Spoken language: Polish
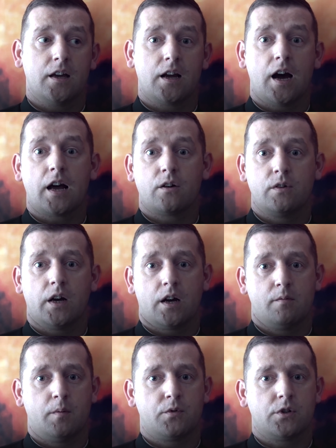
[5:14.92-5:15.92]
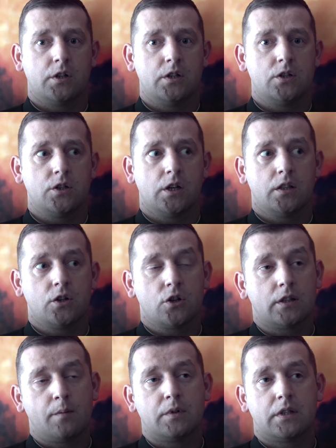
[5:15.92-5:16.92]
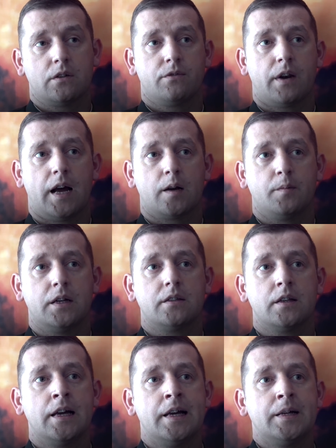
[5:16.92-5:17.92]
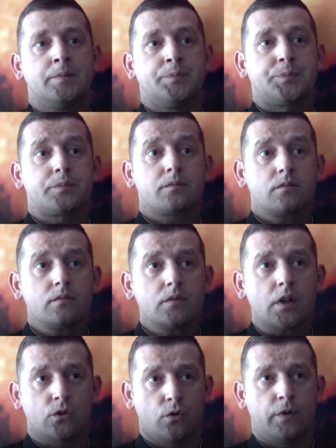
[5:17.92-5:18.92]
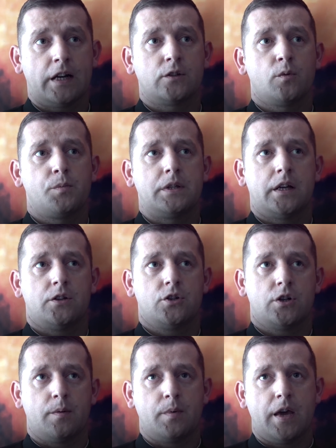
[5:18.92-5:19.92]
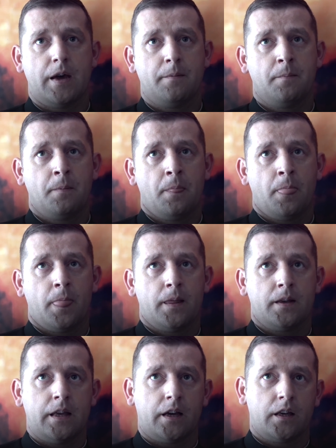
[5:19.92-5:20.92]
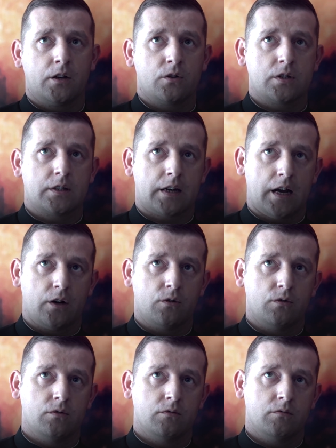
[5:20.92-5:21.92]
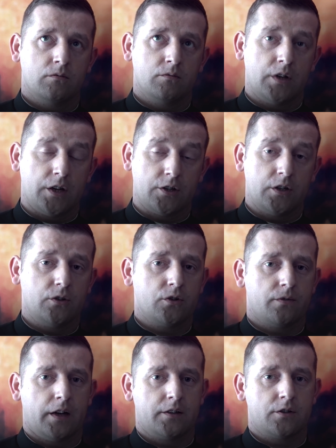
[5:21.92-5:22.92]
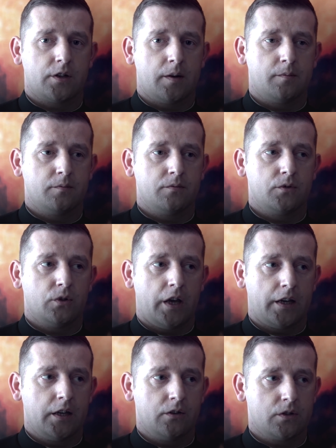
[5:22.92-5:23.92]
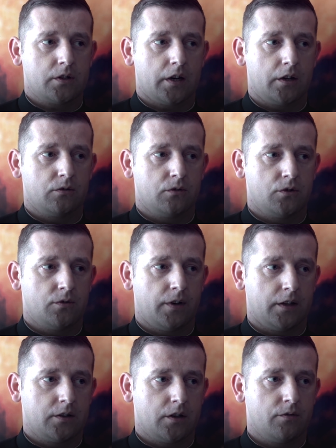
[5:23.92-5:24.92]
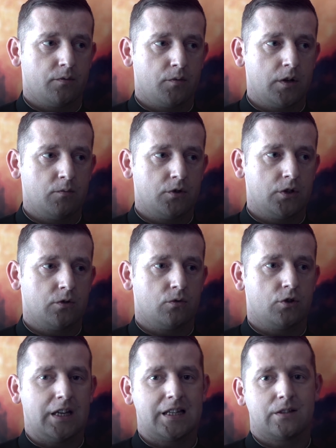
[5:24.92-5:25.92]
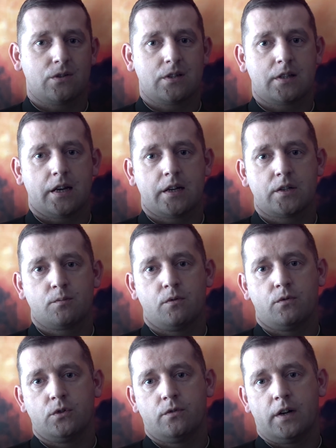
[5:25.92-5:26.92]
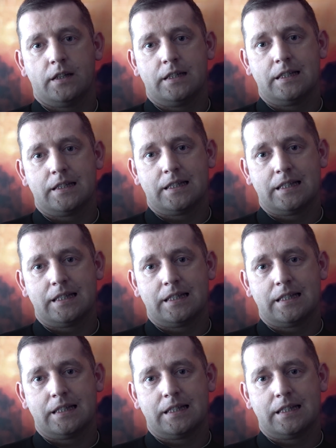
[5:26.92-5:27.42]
karą, jaka ma przyjść. I kiedy czytamy ten fragment, to warto pytać siebie, jakiego strachu, jeśli doświadczam, to jakiego strachu doświadczam w moim życiu? Czy jest to strach spowodowany